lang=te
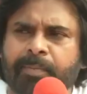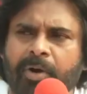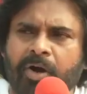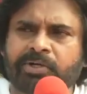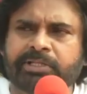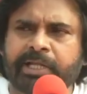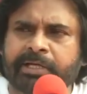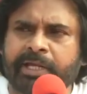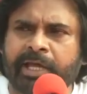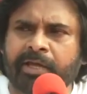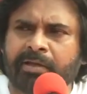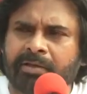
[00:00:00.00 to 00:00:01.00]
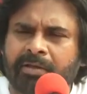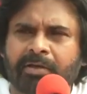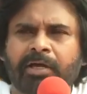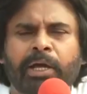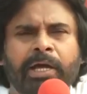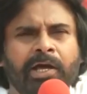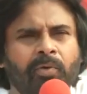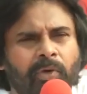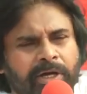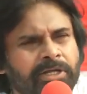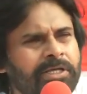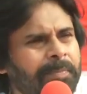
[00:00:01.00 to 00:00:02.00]
బాగుంటుందంటే
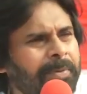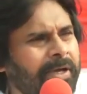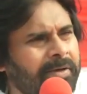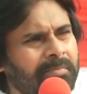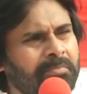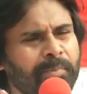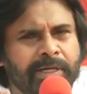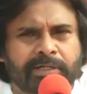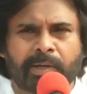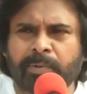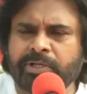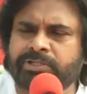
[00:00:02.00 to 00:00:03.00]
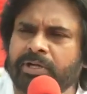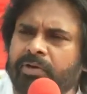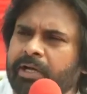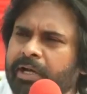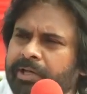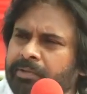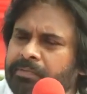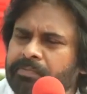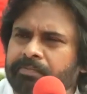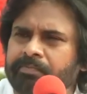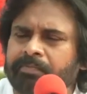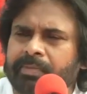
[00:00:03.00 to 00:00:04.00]
ఒకటే చెప్పా మనకి డబ్బులు ఇచ్చేవాళ్ళు లేరు
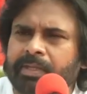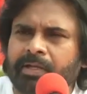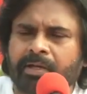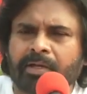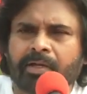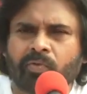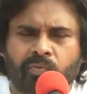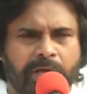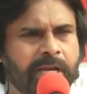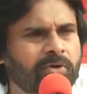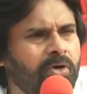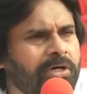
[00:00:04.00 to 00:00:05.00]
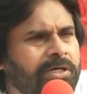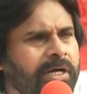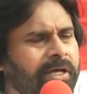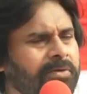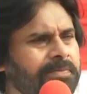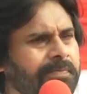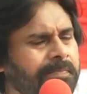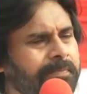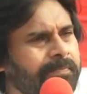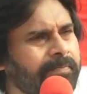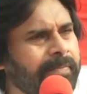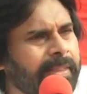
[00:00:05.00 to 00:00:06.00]
వేల కోట్లు లేవు
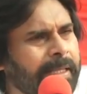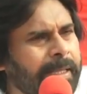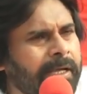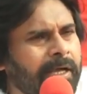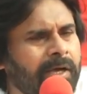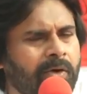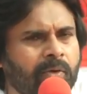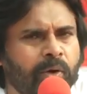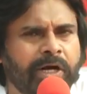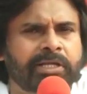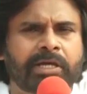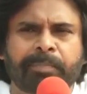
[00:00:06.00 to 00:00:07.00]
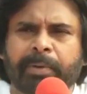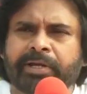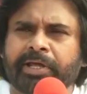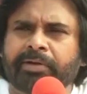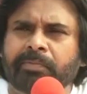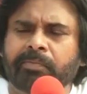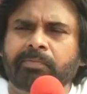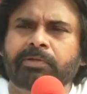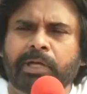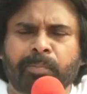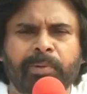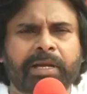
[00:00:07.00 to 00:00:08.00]
ఒకటే చెప్పాను నేను
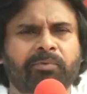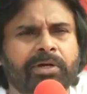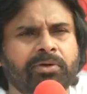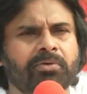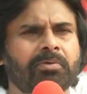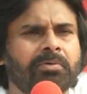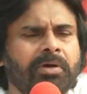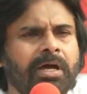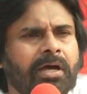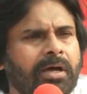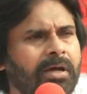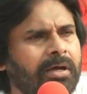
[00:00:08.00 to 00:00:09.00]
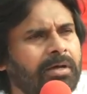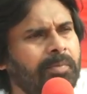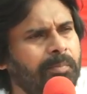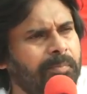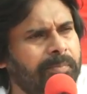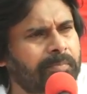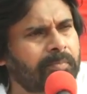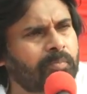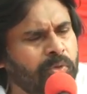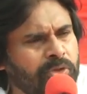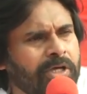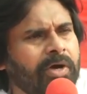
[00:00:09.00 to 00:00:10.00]
డబ్బులు ఎవరు
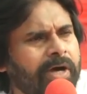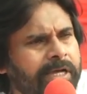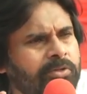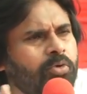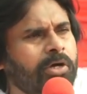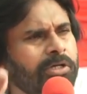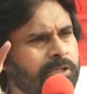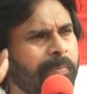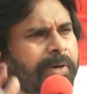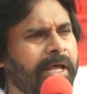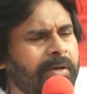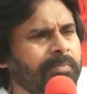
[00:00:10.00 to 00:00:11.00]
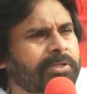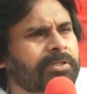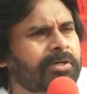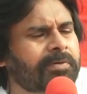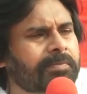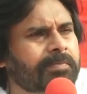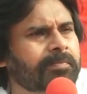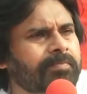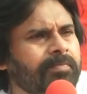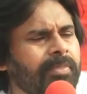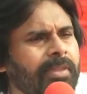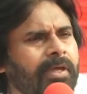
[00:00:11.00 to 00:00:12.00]
ముందుగా ఒక ఐదు కోట్లతో ప్రారంభిద్దాం
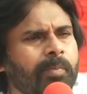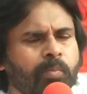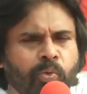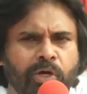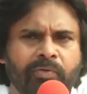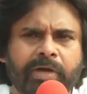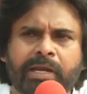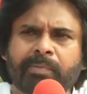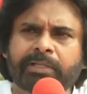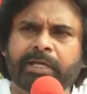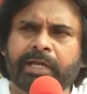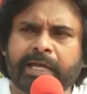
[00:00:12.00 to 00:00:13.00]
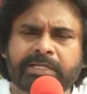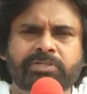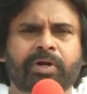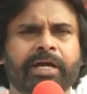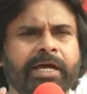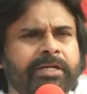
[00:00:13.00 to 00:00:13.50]
మూడు వేల మంది కనీసం అండగా